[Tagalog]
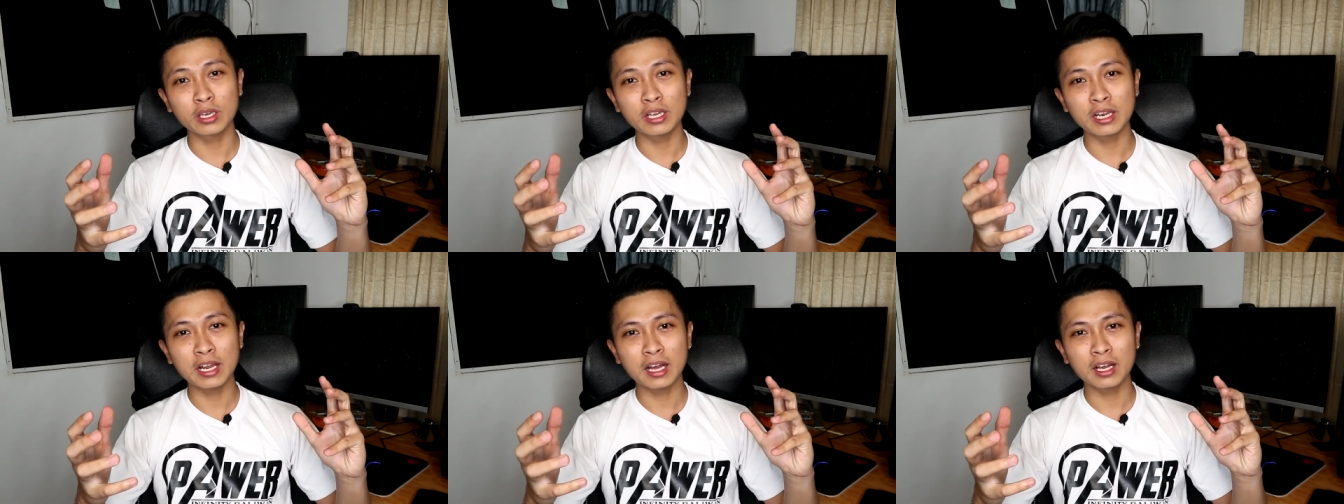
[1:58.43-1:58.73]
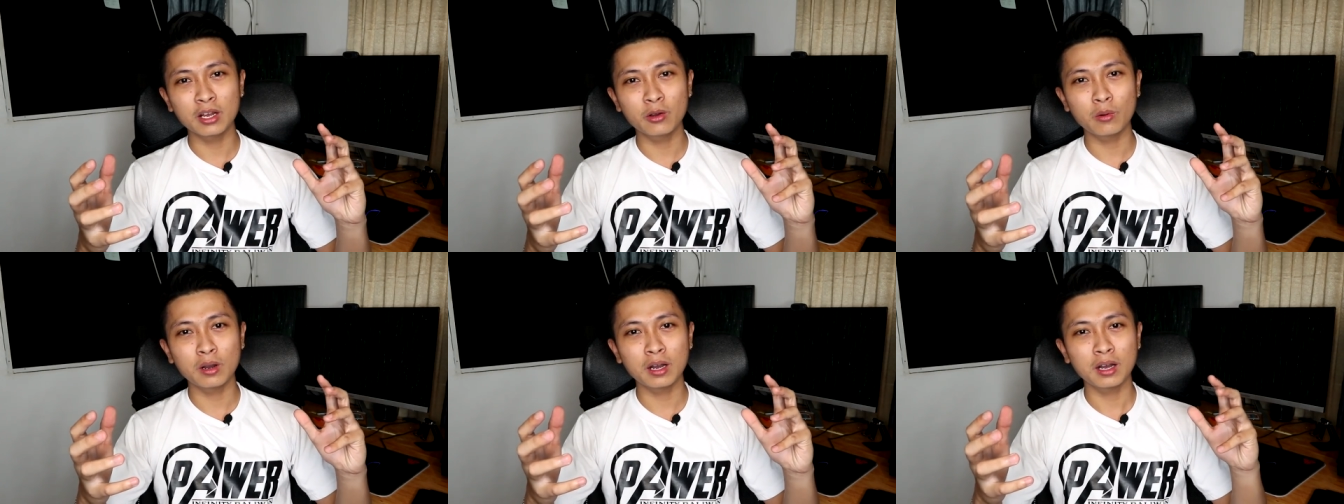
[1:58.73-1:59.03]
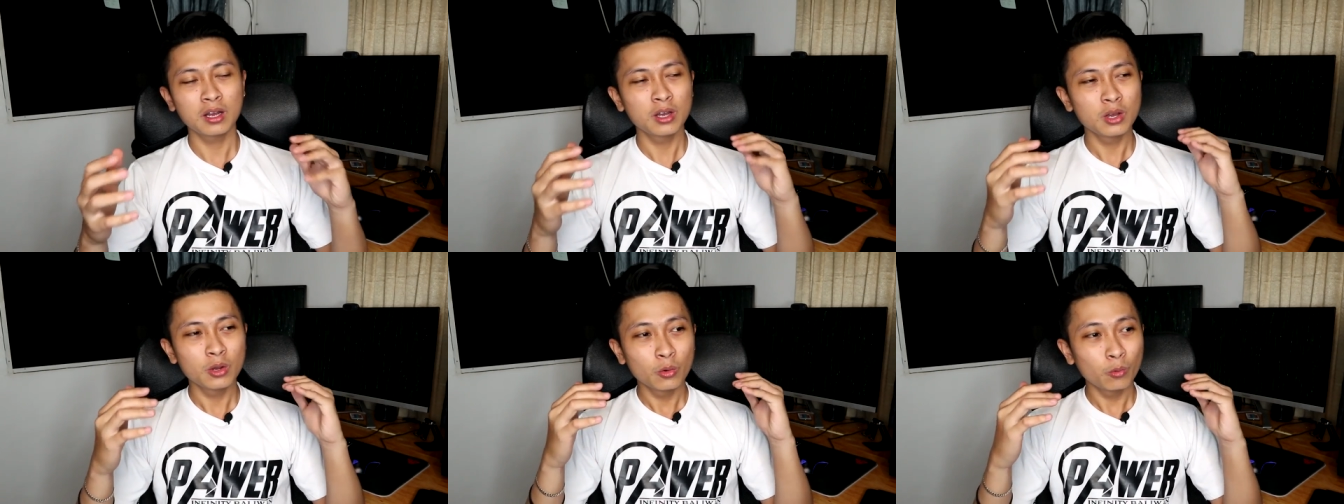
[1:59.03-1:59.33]

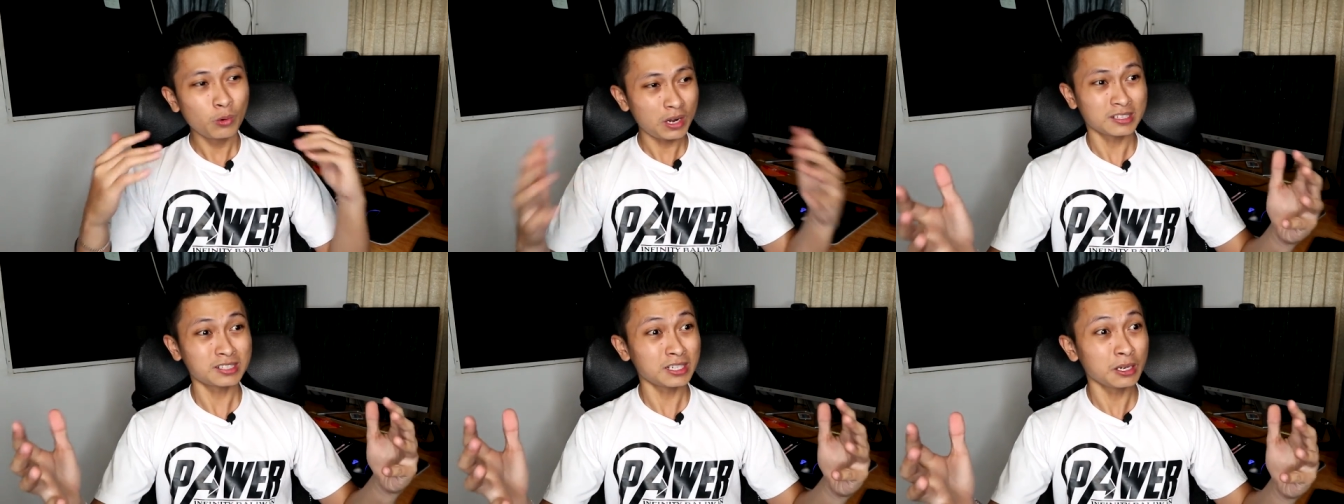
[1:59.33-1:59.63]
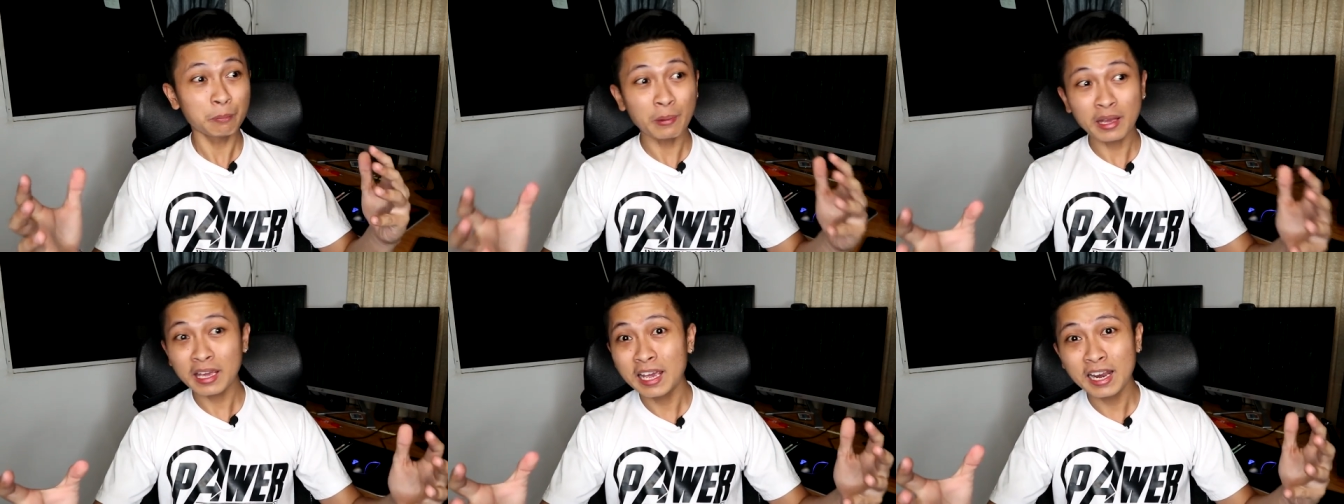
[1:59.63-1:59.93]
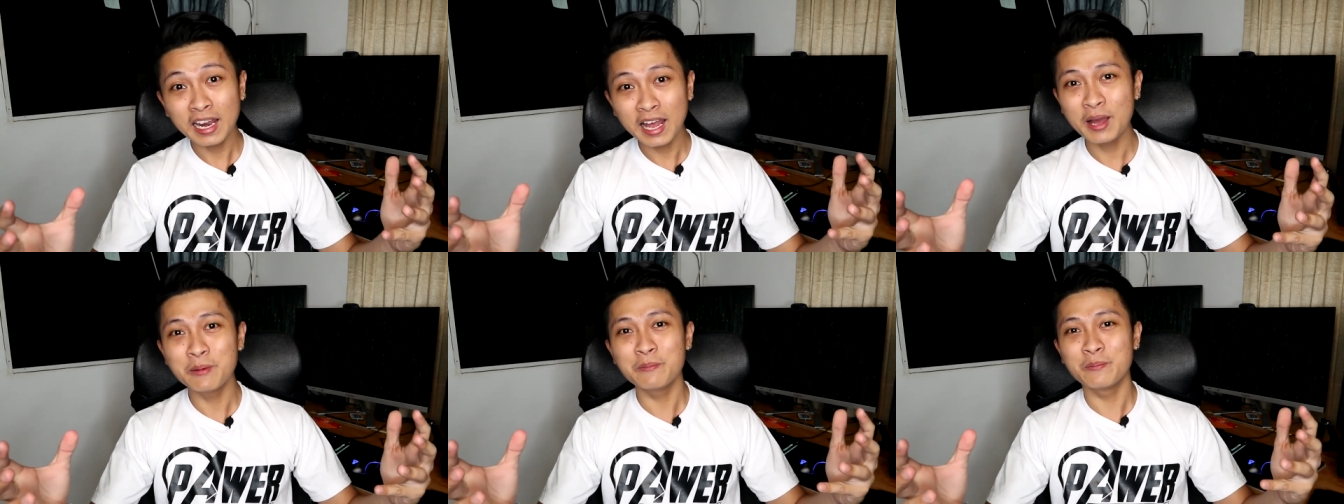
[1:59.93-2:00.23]
ginagawa, wala silang
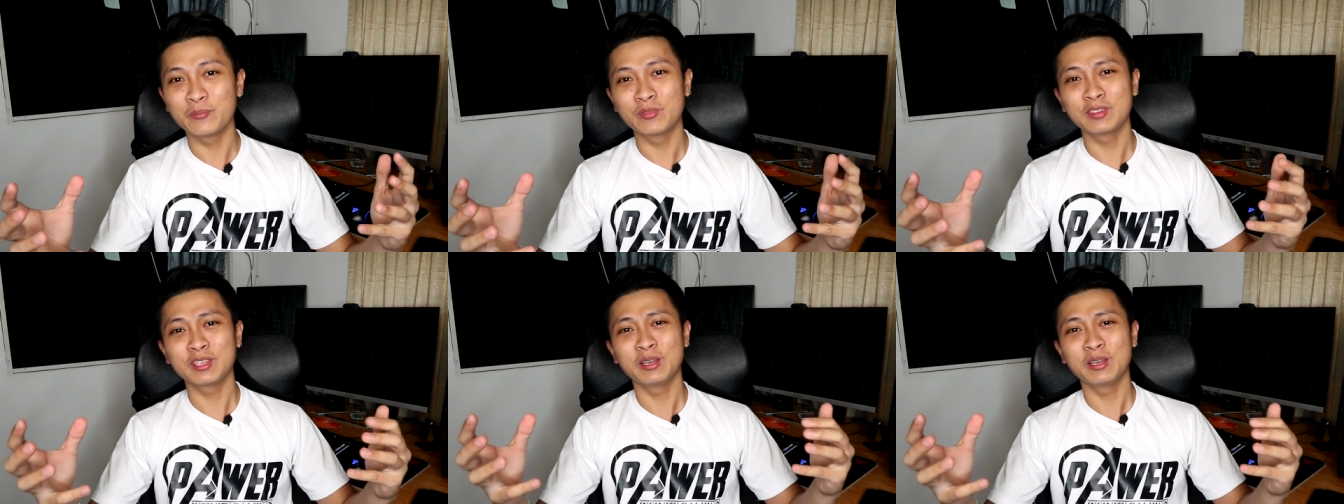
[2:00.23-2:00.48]
pakialam.